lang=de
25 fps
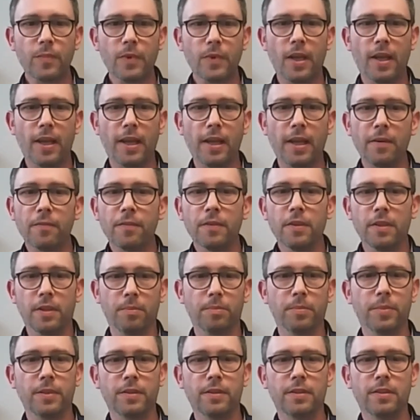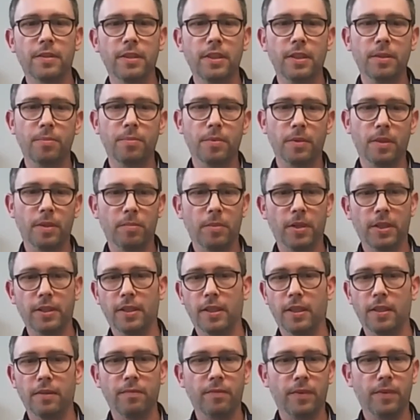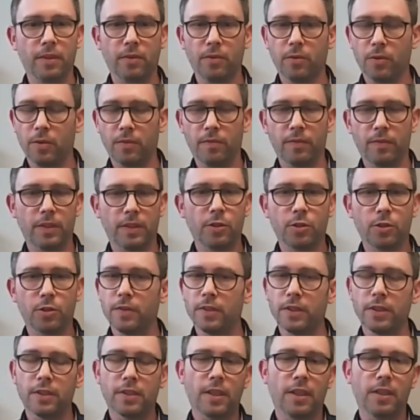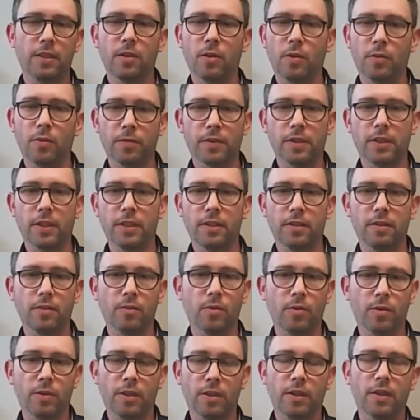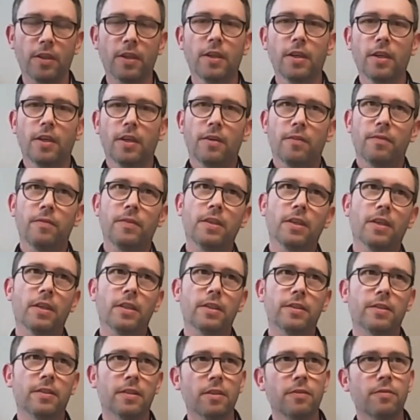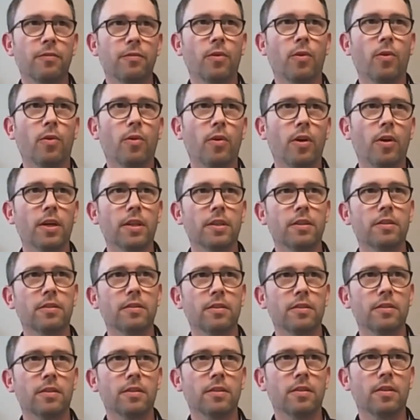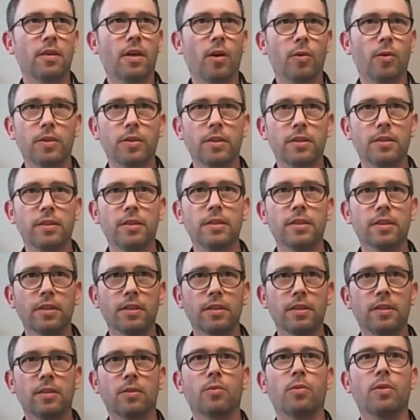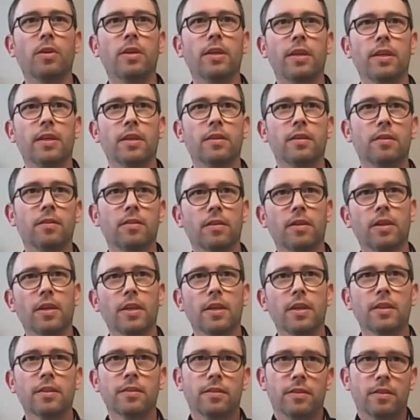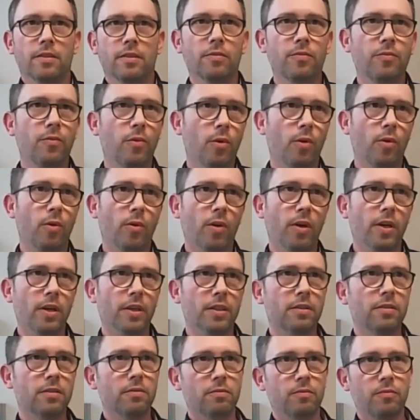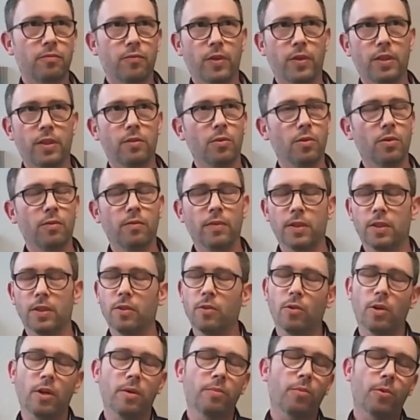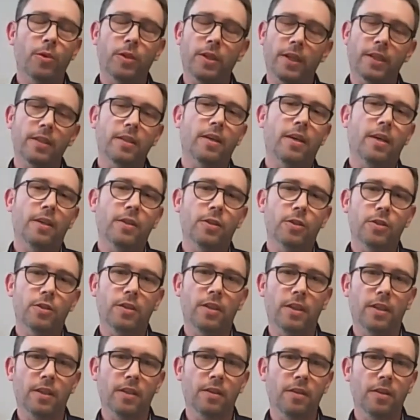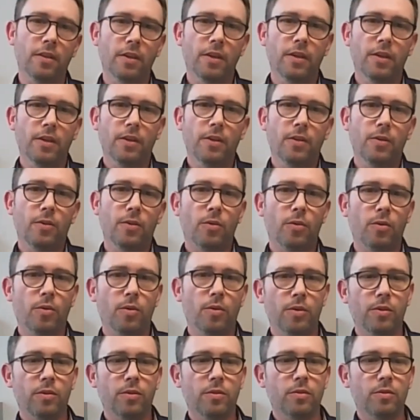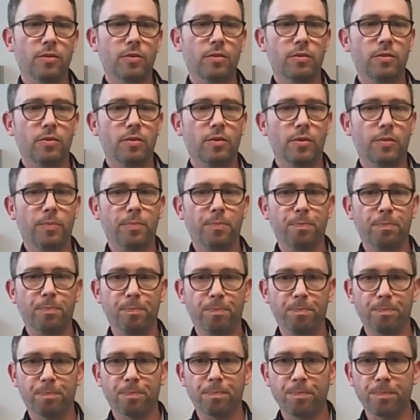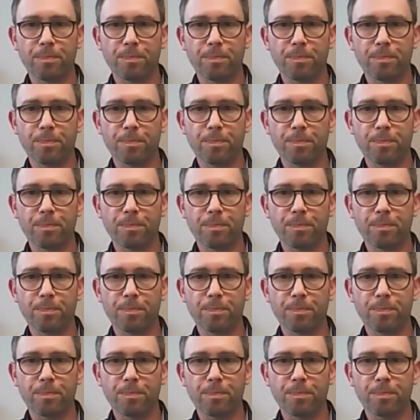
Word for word: helfen im Prinzip immer dann, wenn irgendwelche Schwierigkeiten auftreten oder wir sind vor Ort, äh, auditieren die Kollegen, sind vor Ort, wenn irgendwelche neuen Projekte anstehen und ähm,